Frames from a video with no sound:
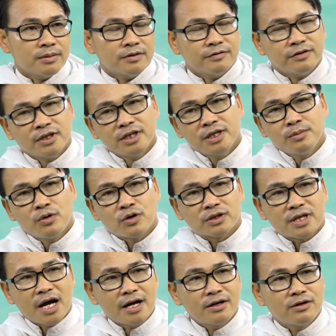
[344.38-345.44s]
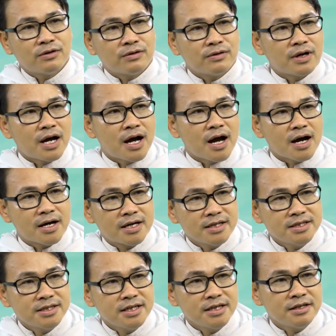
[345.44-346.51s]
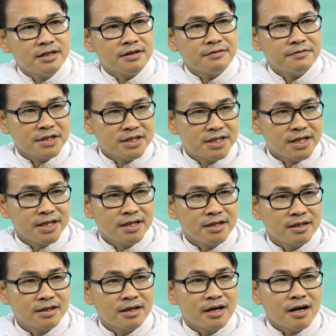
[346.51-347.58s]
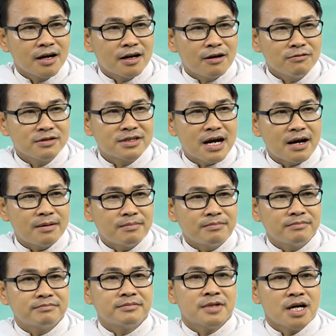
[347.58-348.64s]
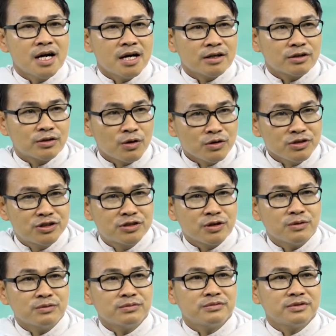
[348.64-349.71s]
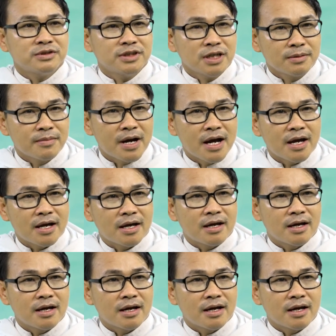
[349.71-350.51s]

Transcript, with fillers: với một thái độ là kính nhi viễn tri, không dám tôn sùng Đức Mẹ